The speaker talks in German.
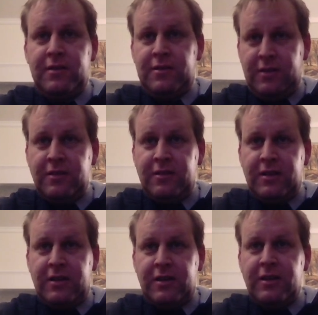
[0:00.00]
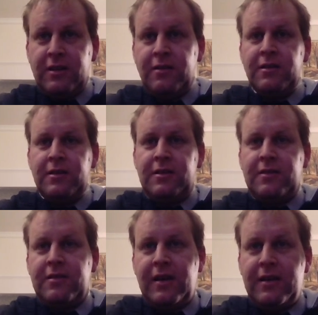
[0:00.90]
integrieren.
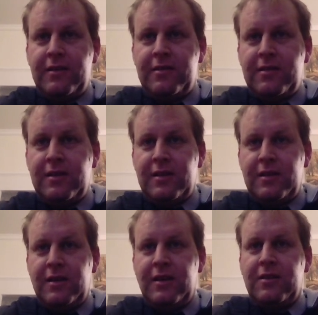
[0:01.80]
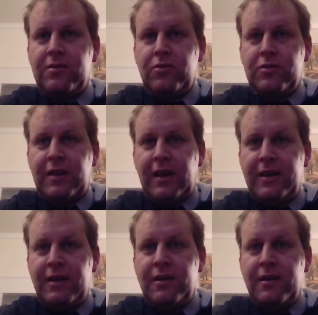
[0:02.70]
Das heißt, äh, x hoch 3